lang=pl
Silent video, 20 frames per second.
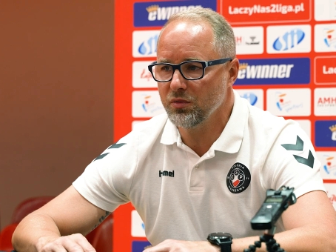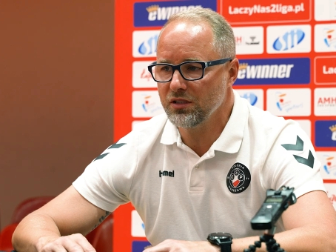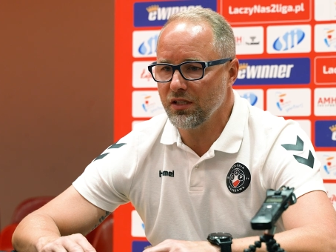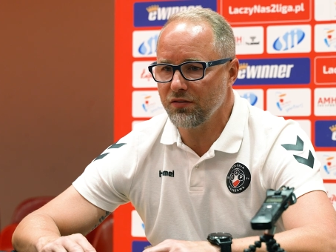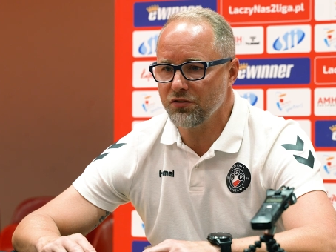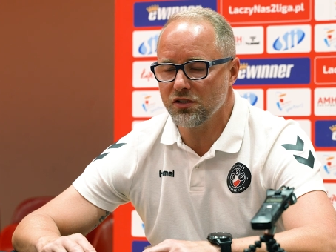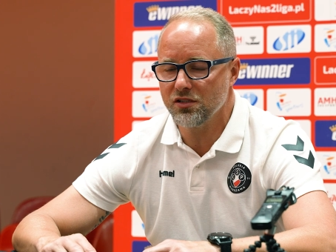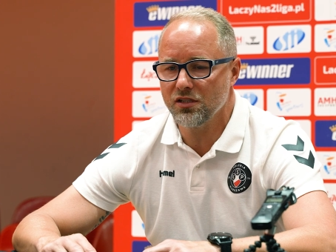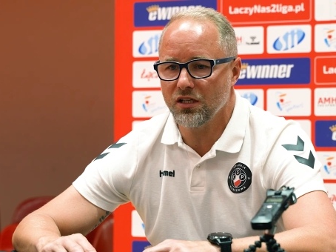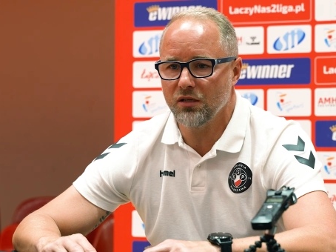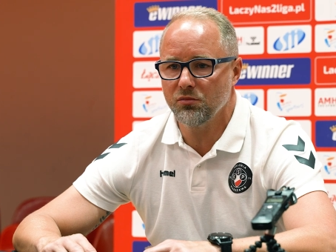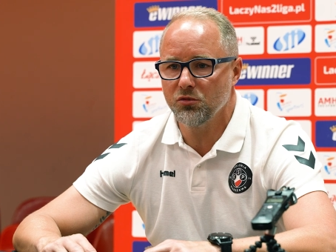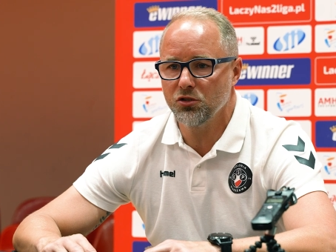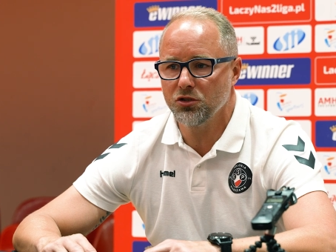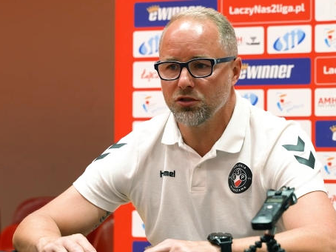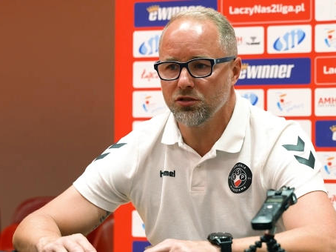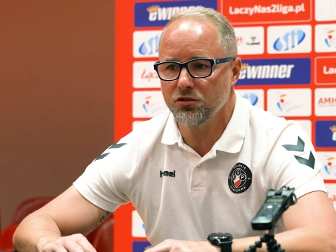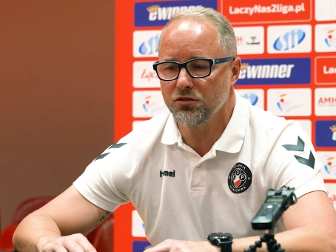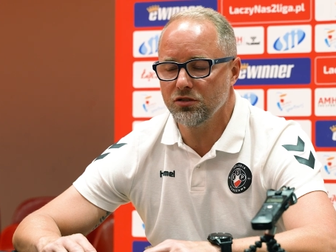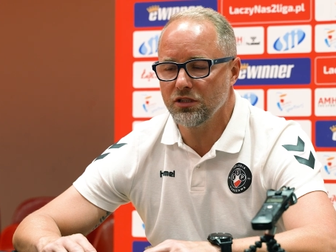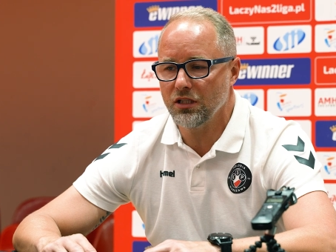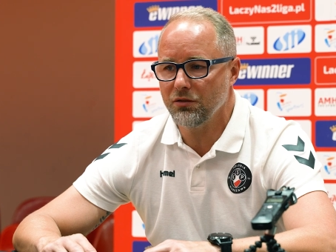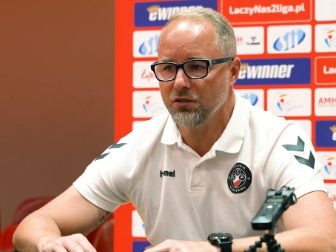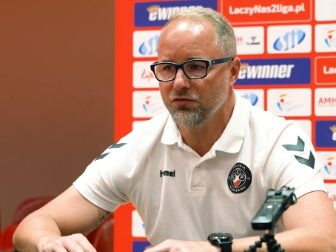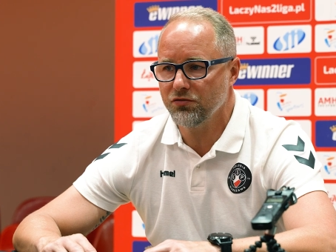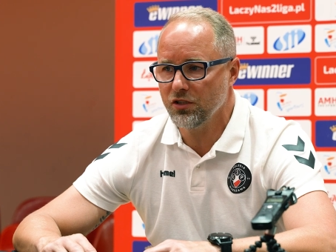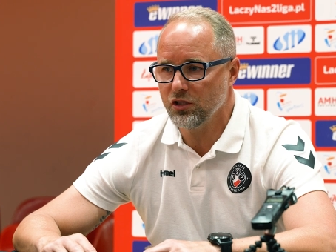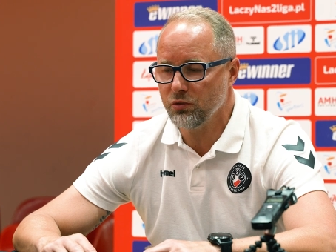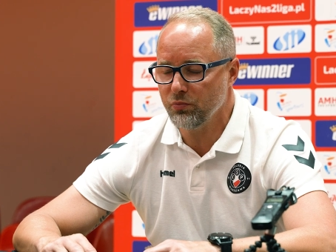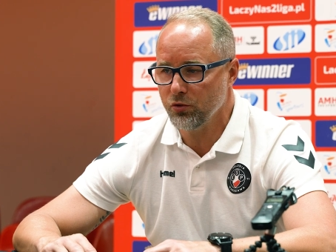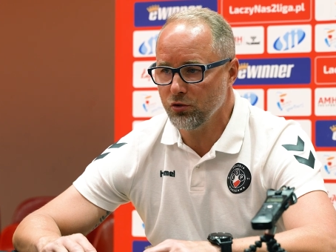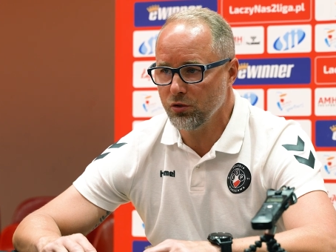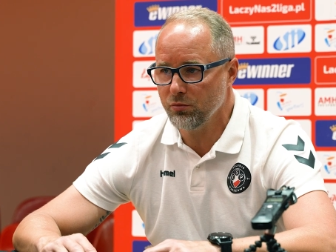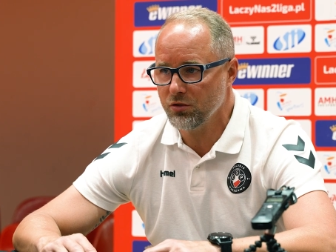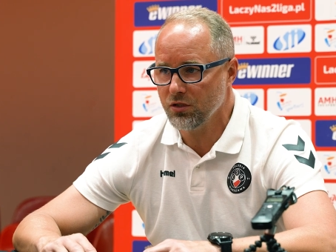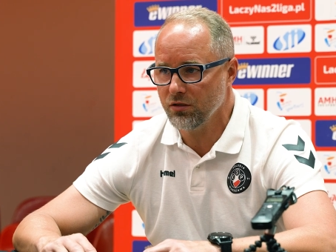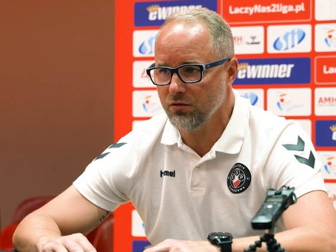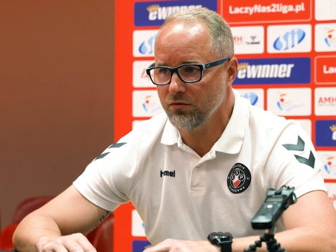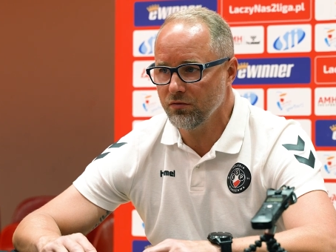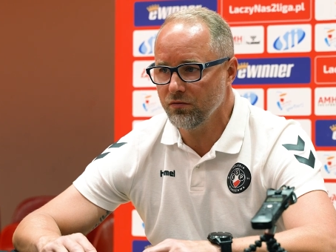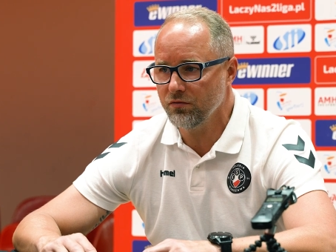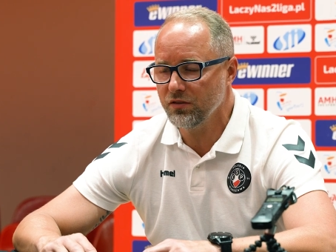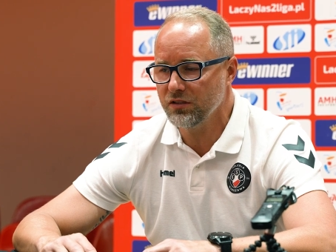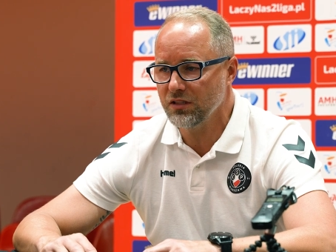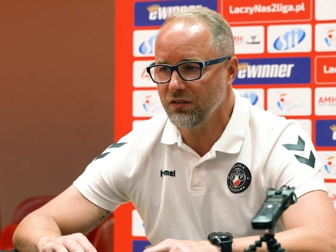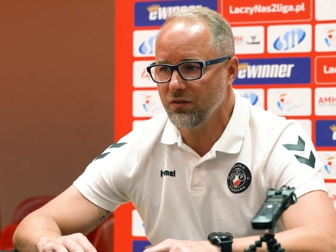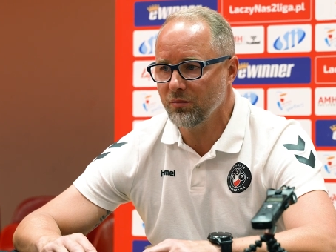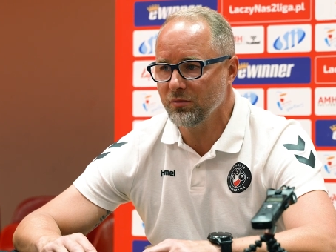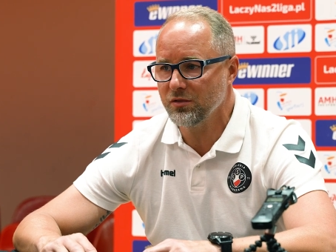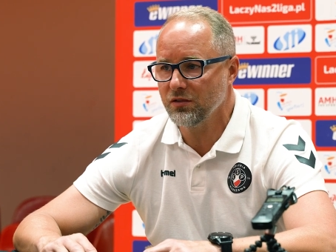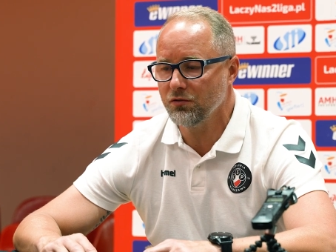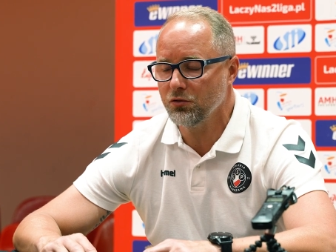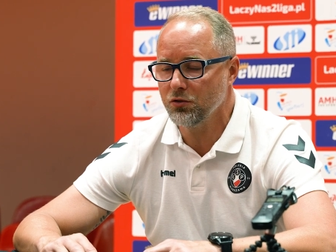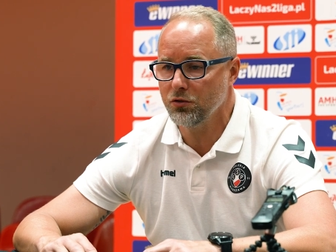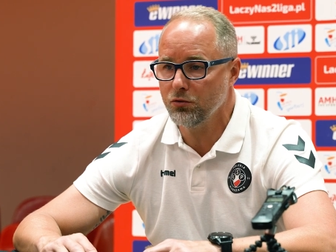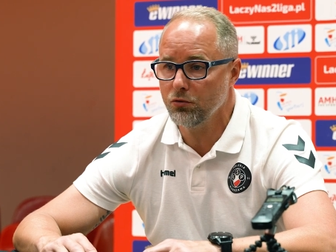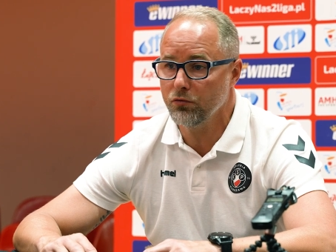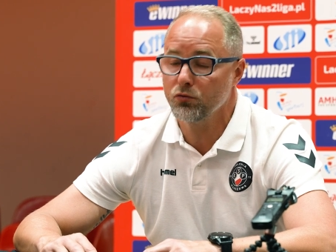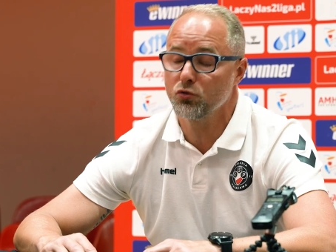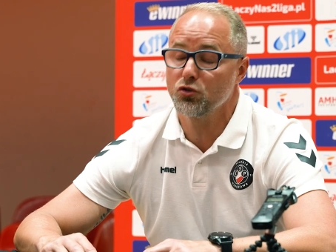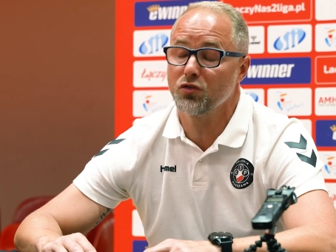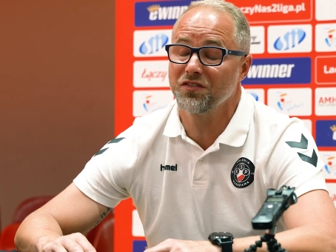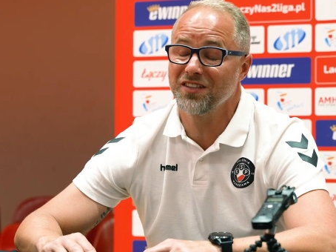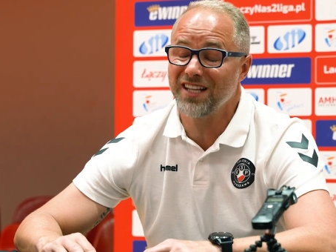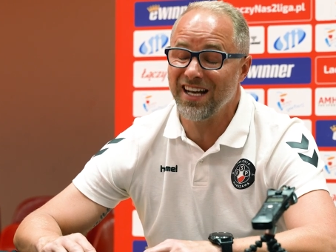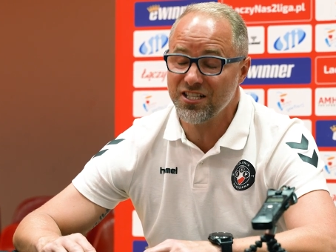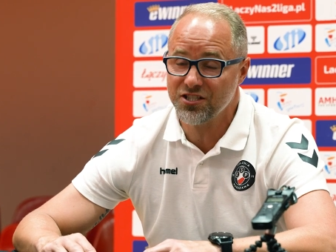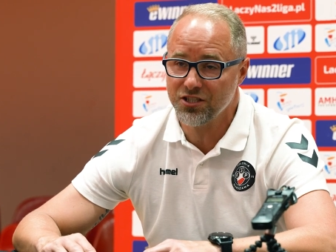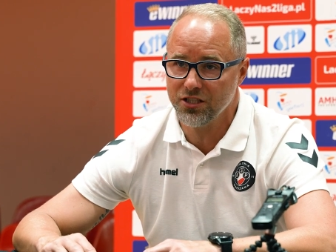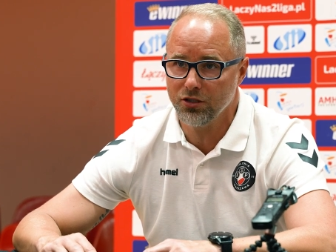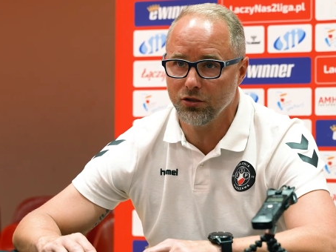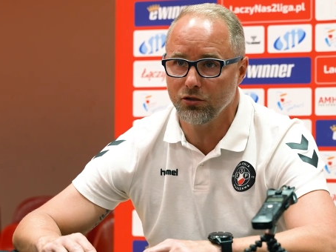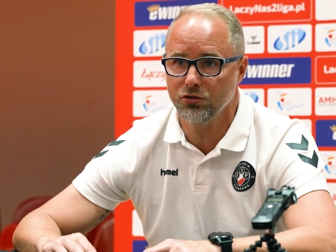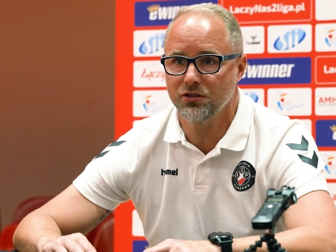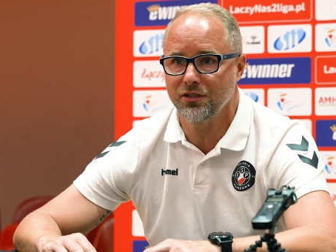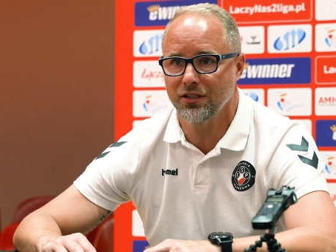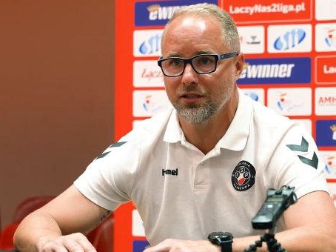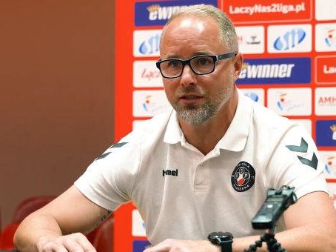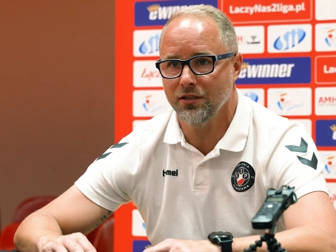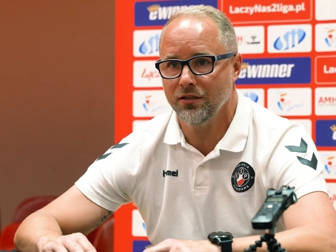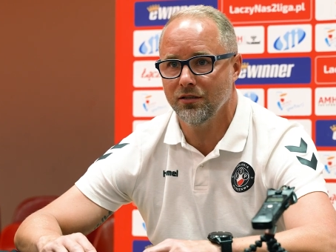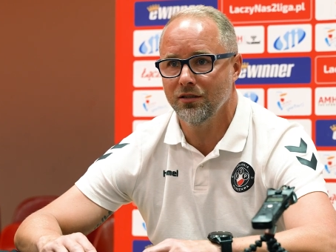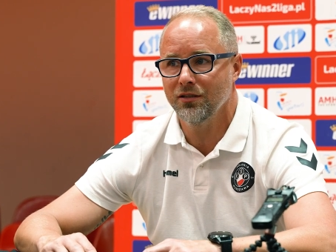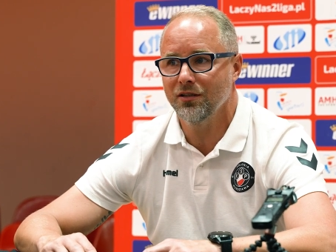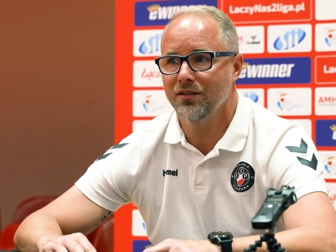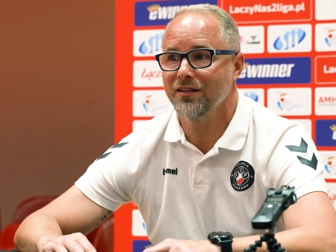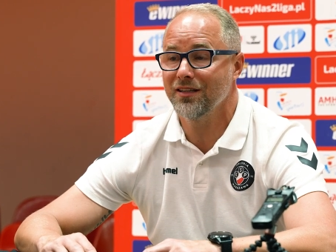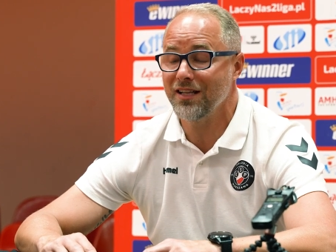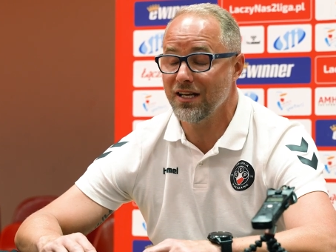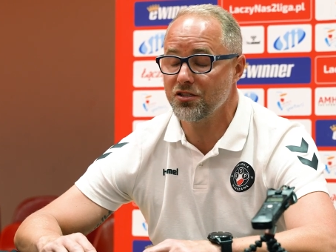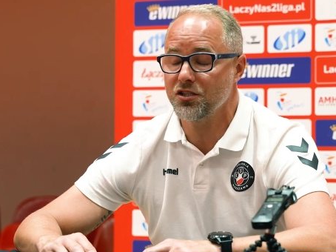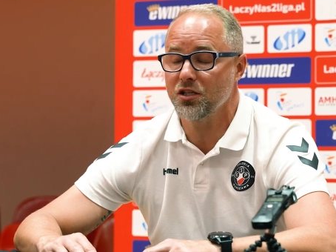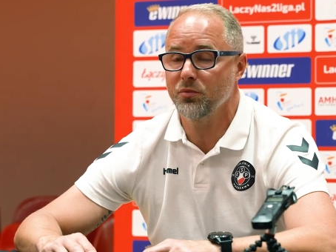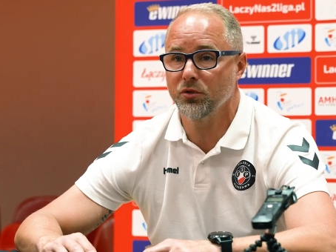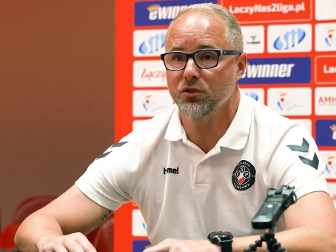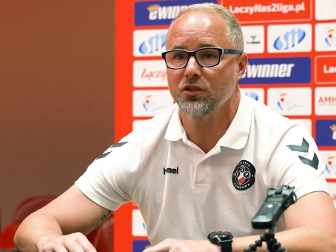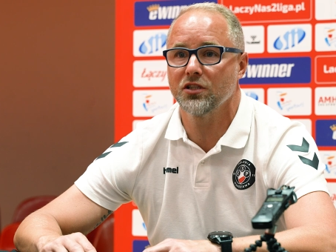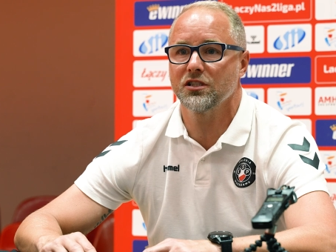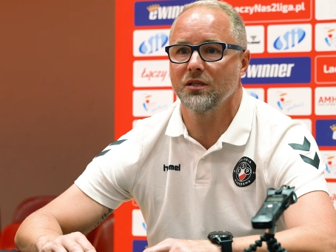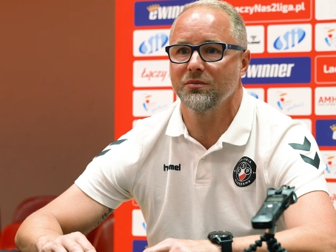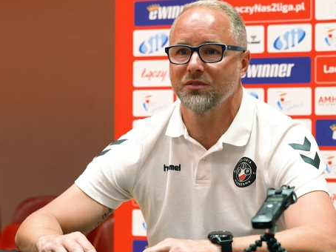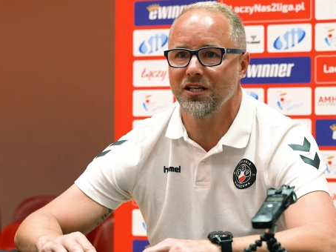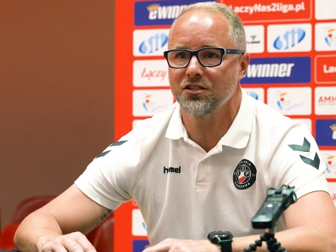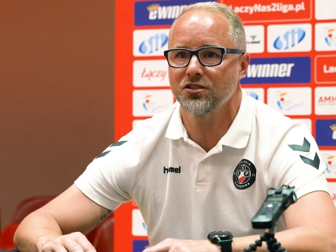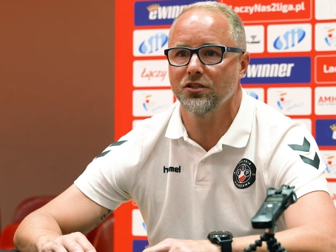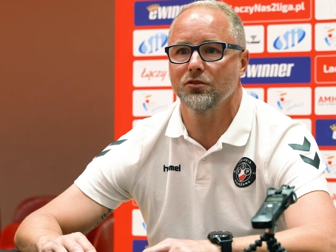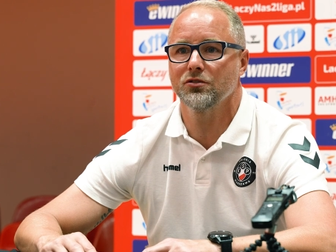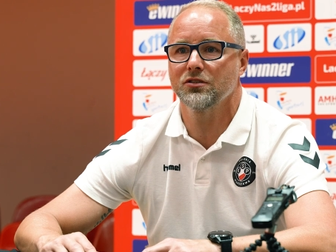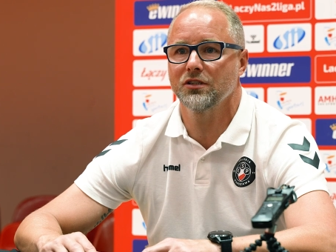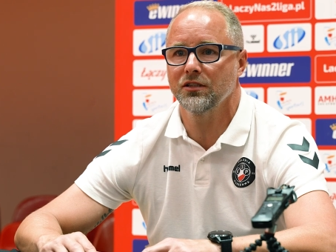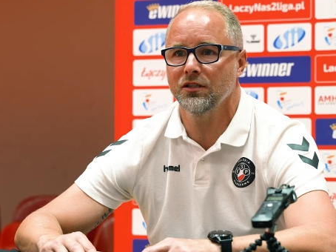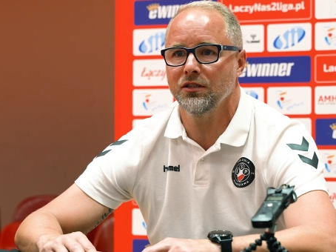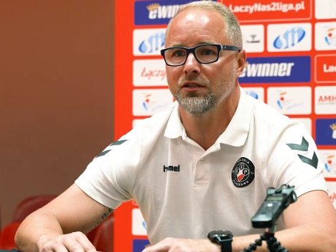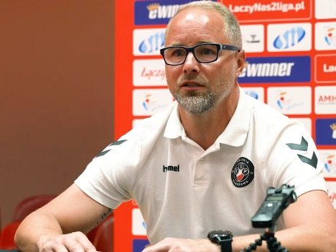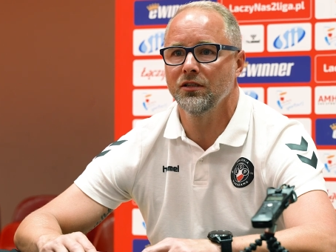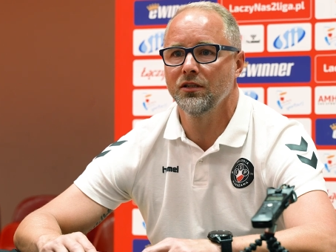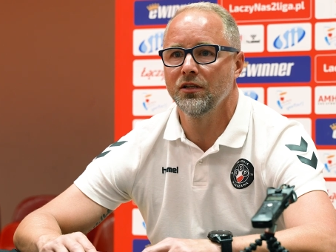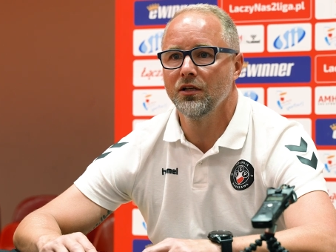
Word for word: my zawsze staramy się działać w ten sposób, że wystawiamy zawodników, którzy w naszej ocenie, naszej, podkreślam, naszej ocenie,